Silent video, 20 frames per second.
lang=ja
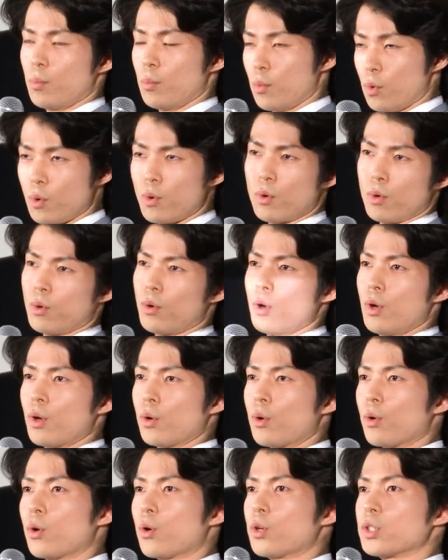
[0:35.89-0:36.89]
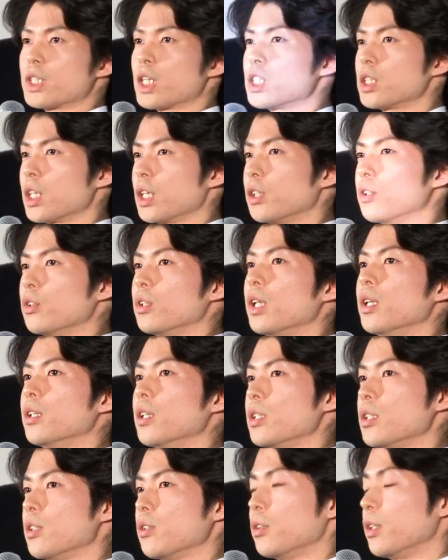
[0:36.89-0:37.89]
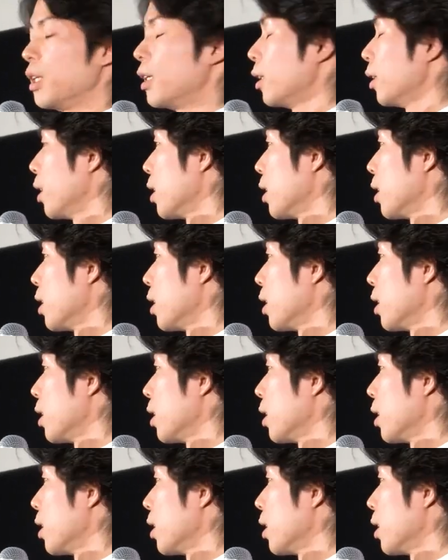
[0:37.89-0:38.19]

も志した人なんですよね、